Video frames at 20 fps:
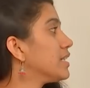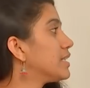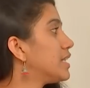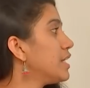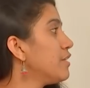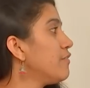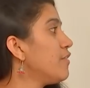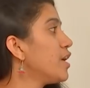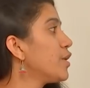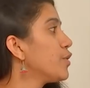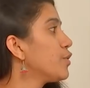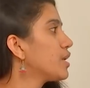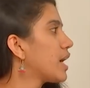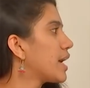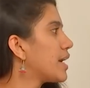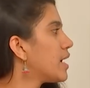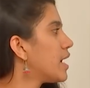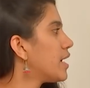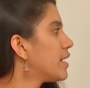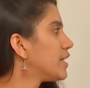திருவாரூர்
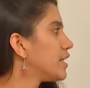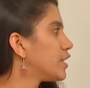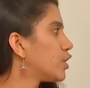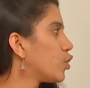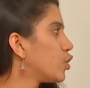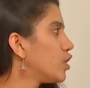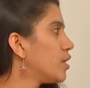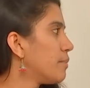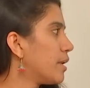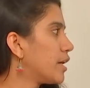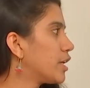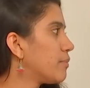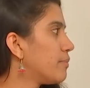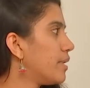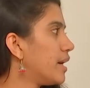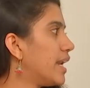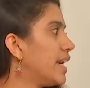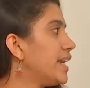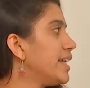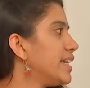கருணாநிதி தொகுதி
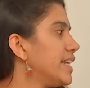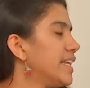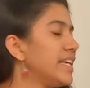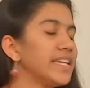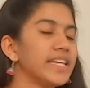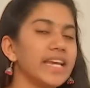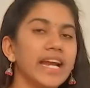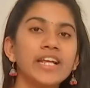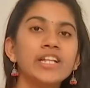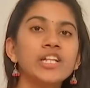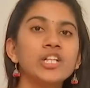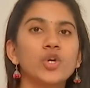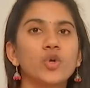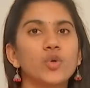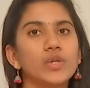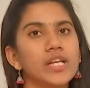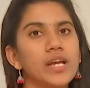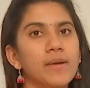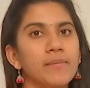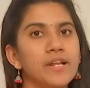மட்டுமல்ல இனி எனது
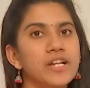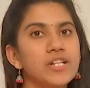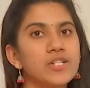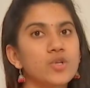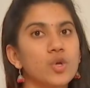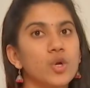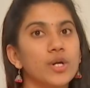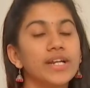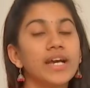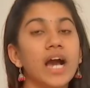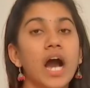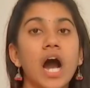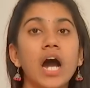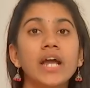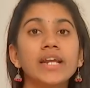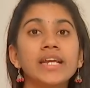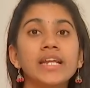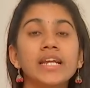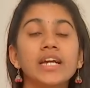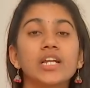தொகுதி அப்படின்னு சொல்லிட்டு
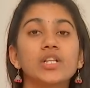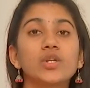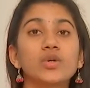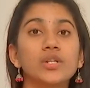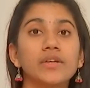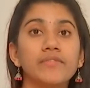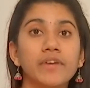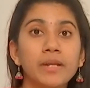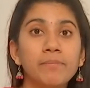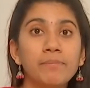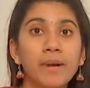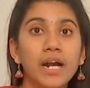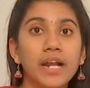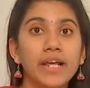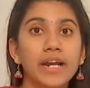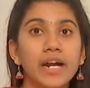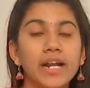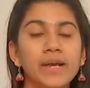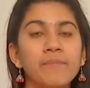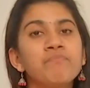ஆர்கே நகர் தொகுதி
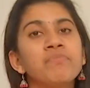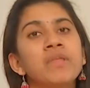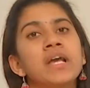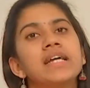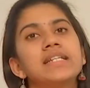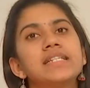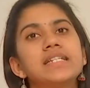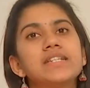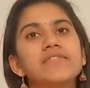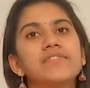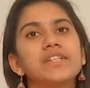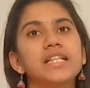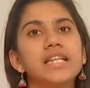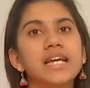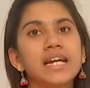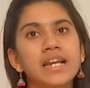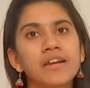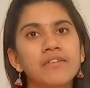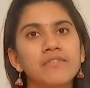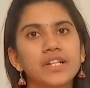வேட்பாளரான டிடிவி
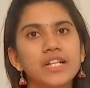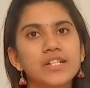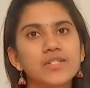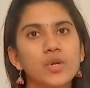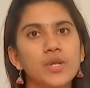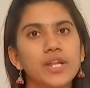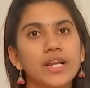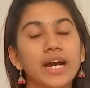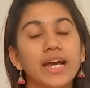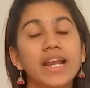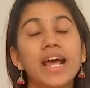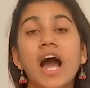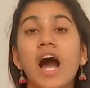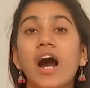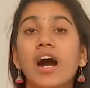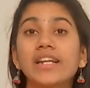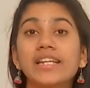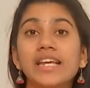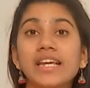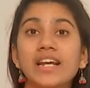தினகரன் வந்து சொல்லியிருக்காரு
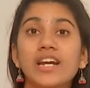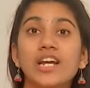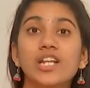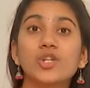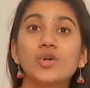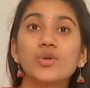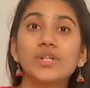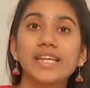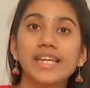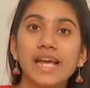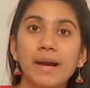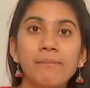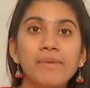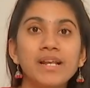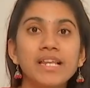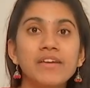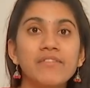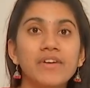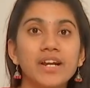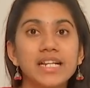ஆர்கே நகர் தொகுதி
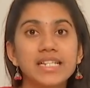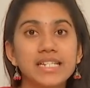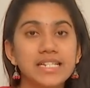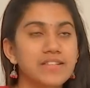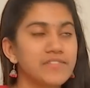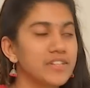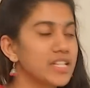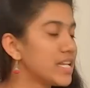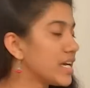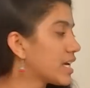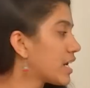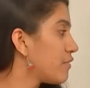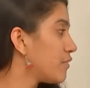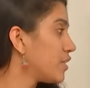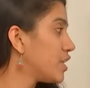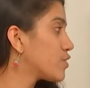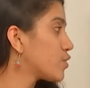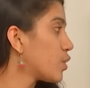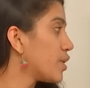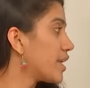எம்எல்ஏவான டிடிவி தினகரன்
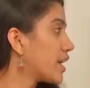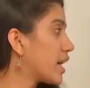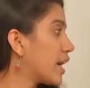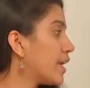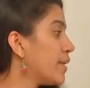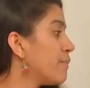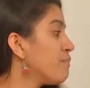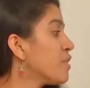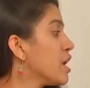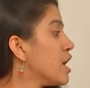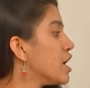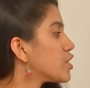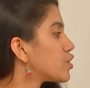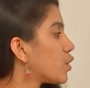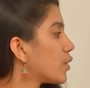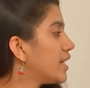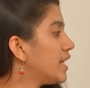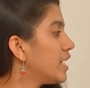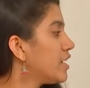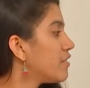வந்து சொல்லியிருக்காரு
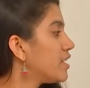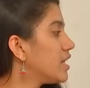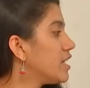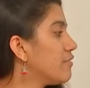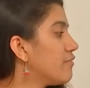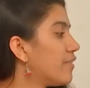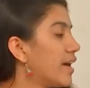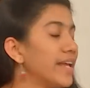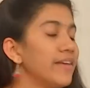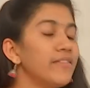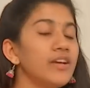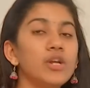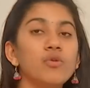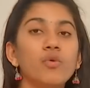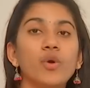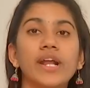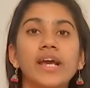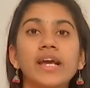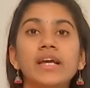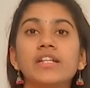ஸோ இதுக்கு வந்து
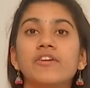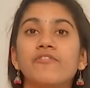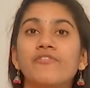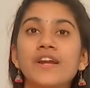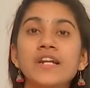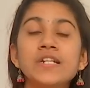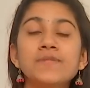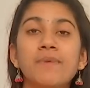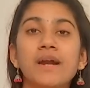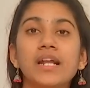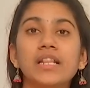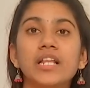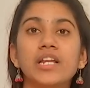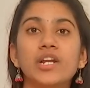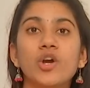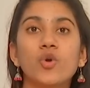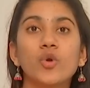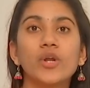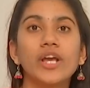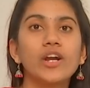வடிவேலுவோட இந்த ஃப்ரெண்ட்ஸ் படத்தில்
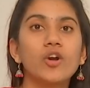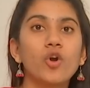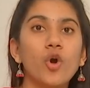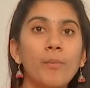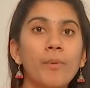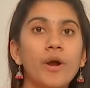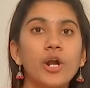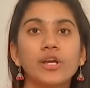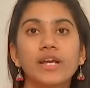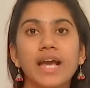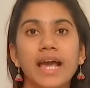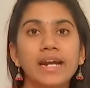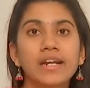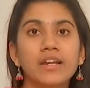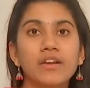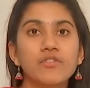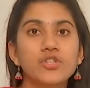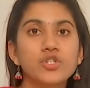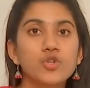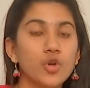இருக்கக்கூடிய கோபாலு
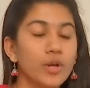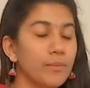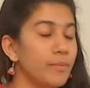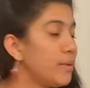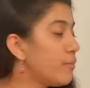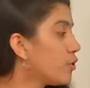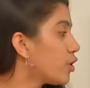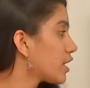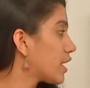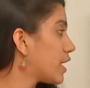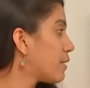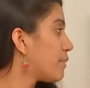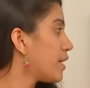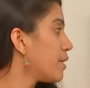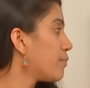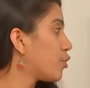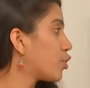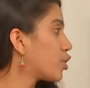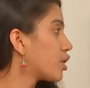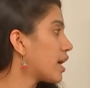கேரக்டரை வச்சு ஒரு மீம் கிரியேட்
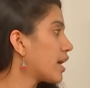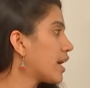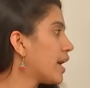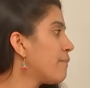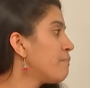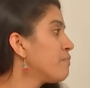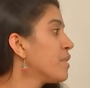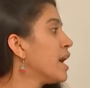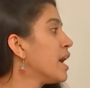பண்ணி போட்டிருக்காங்க